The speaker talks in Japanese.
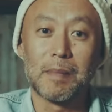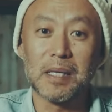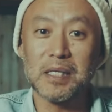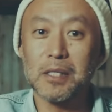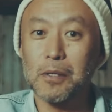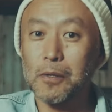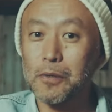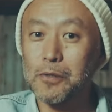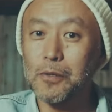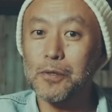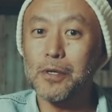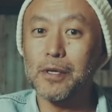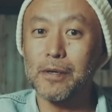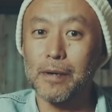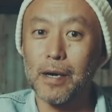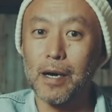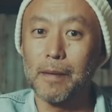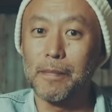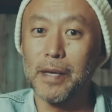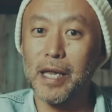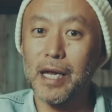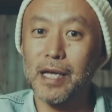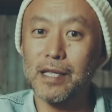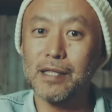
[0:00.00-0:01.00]
その時
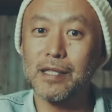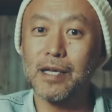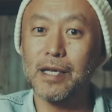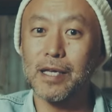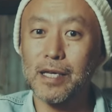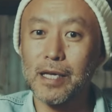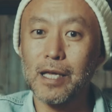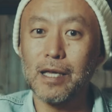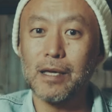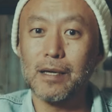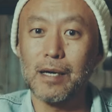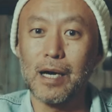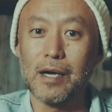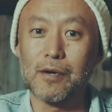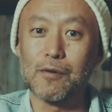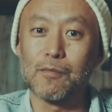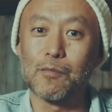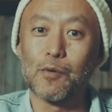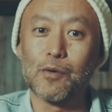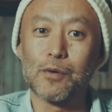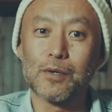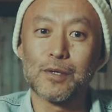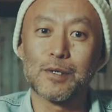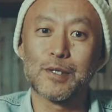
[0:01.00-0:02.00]
はベランダにね
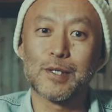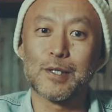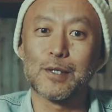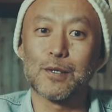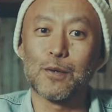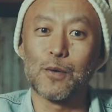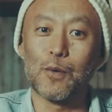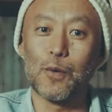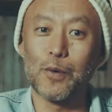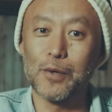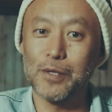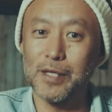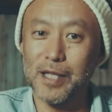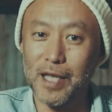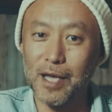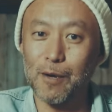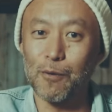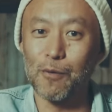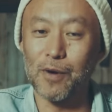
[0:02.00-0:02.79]
ボックスを置いて